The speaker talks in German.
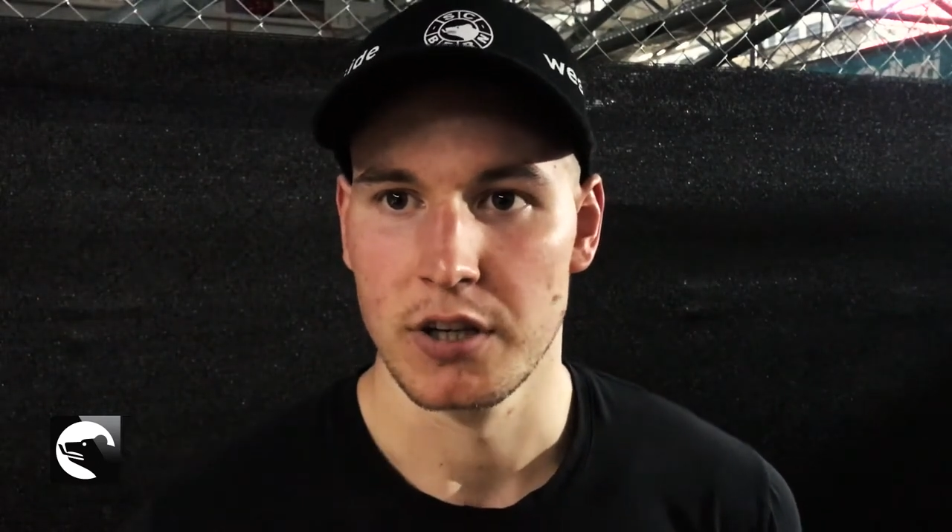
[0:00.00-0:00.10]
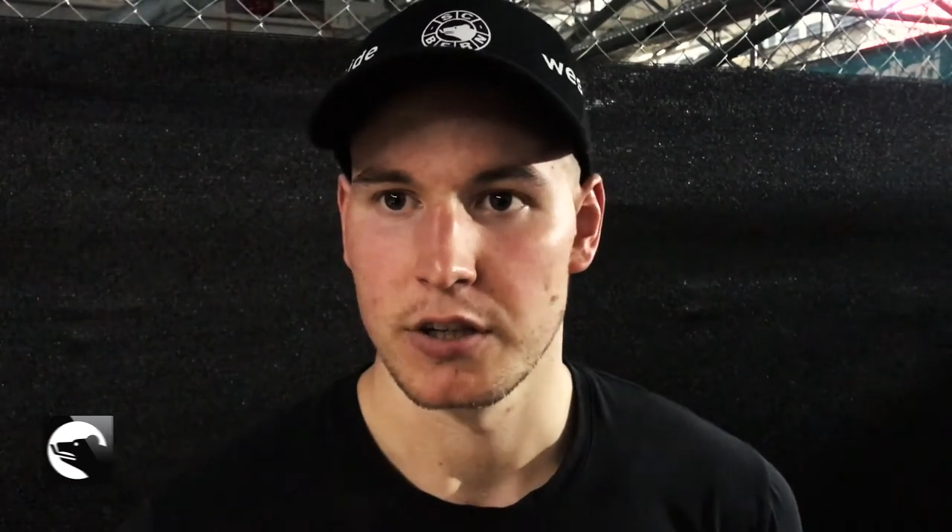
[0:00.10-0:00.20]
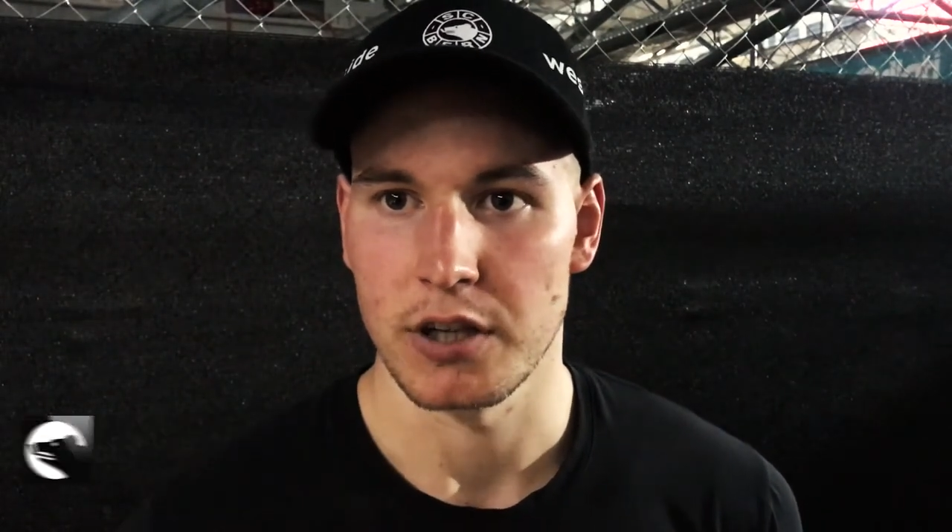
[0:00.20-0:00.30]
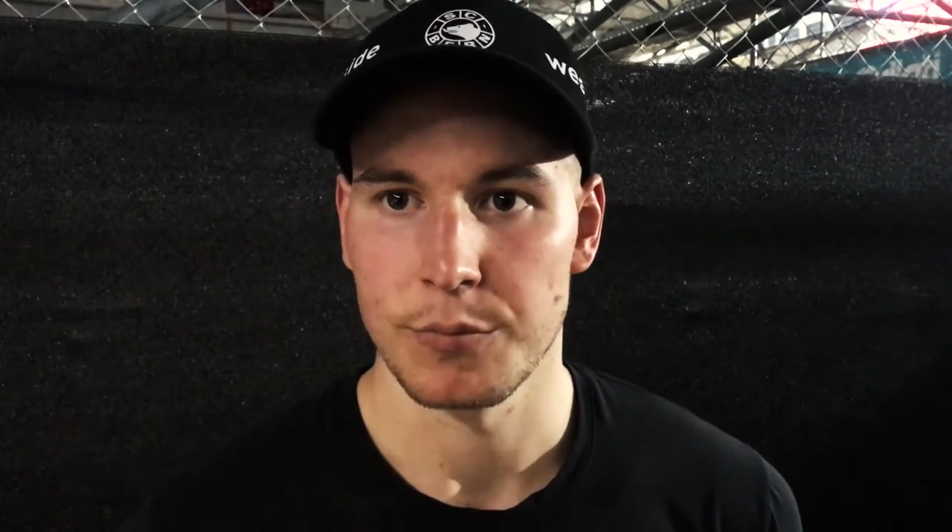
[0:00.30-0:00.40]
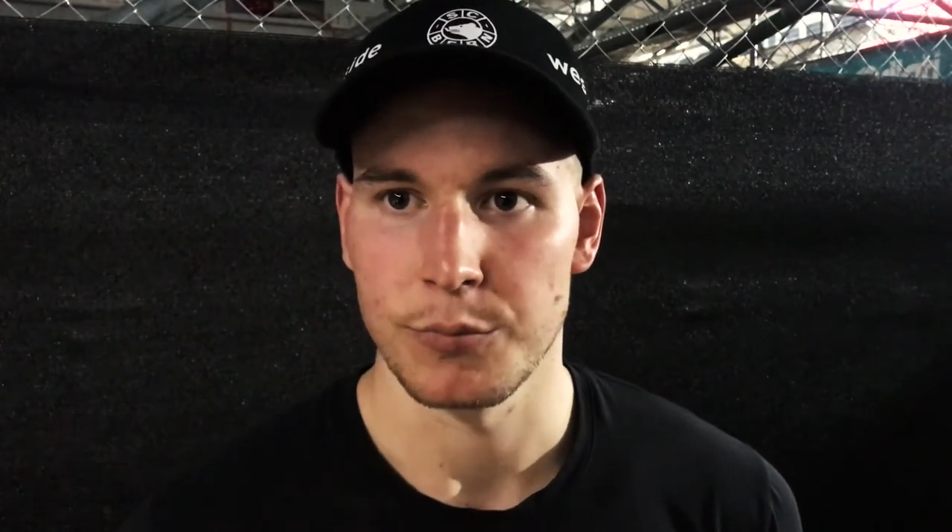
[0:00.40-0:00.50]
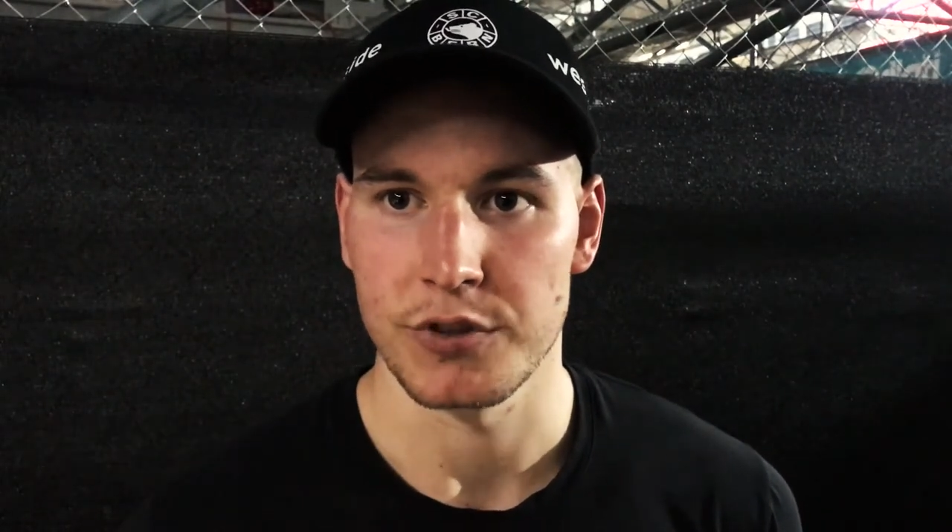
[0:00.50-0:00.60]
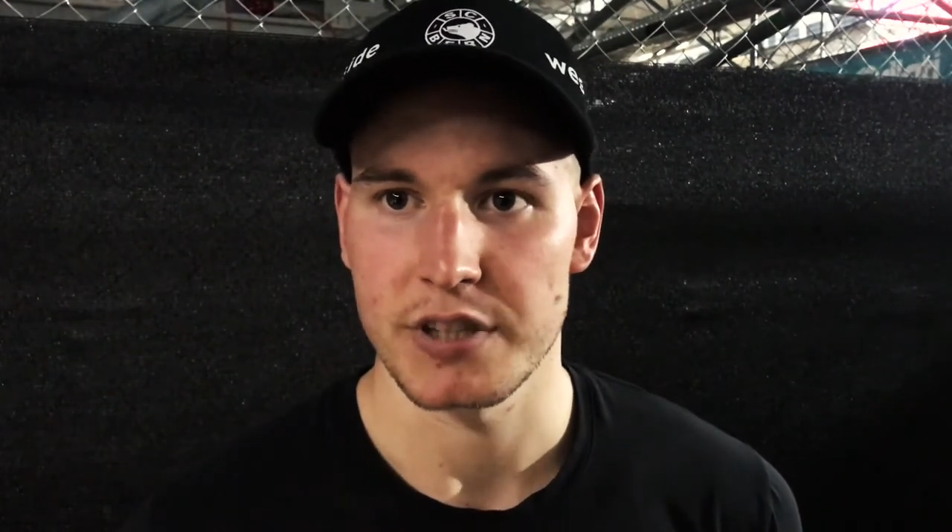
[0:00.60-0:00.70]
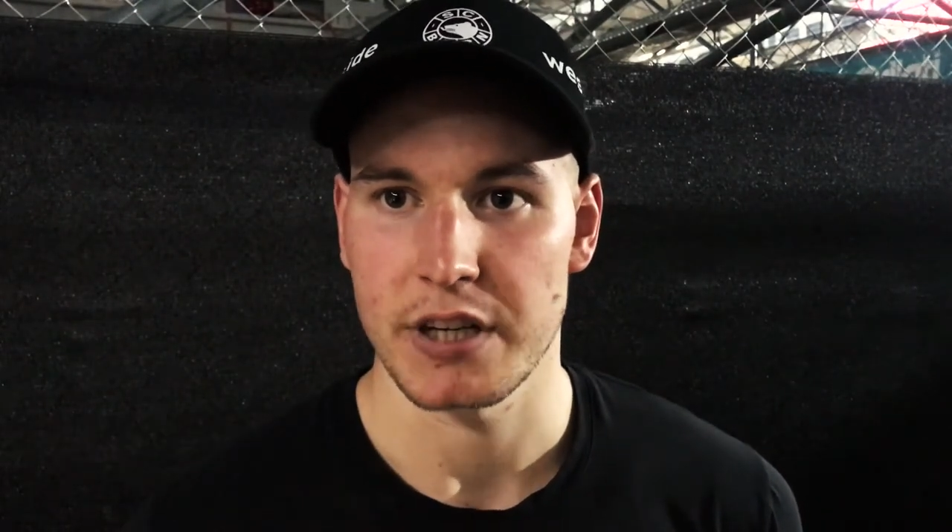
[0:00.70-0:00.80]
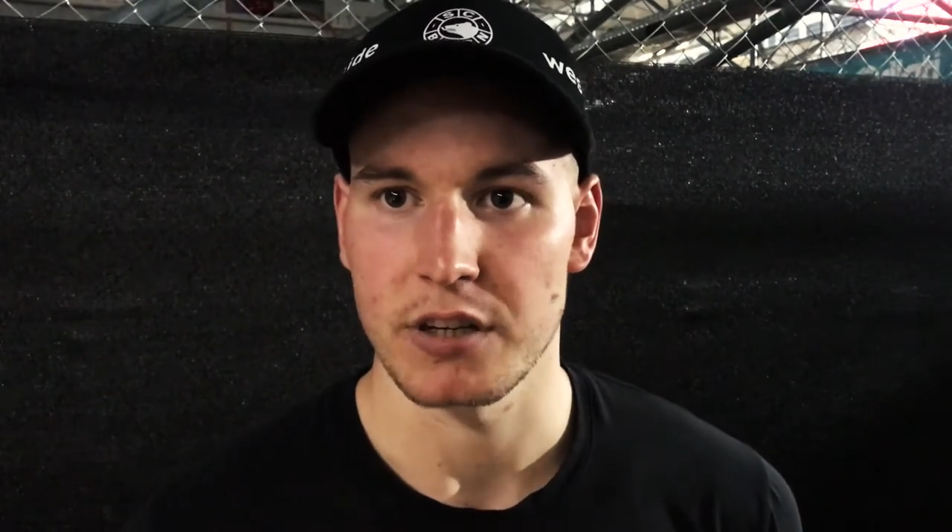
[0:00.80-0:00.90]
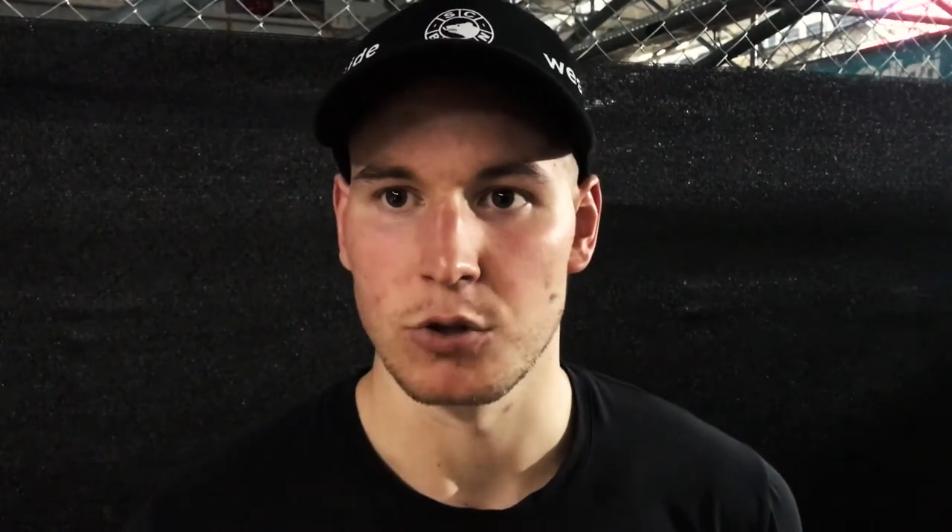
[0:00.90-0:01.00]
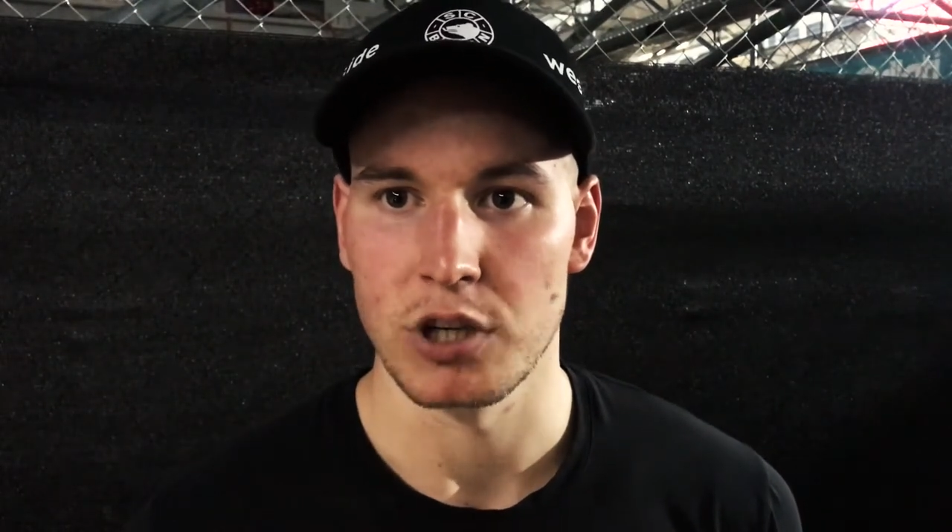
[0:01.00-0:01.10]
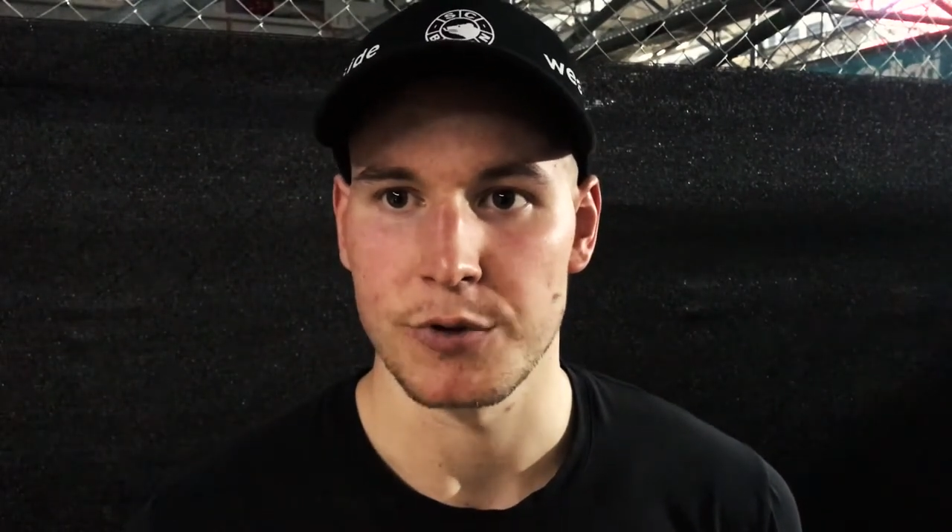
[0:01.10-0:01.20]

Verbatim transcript: ja, müssen sicher den Goal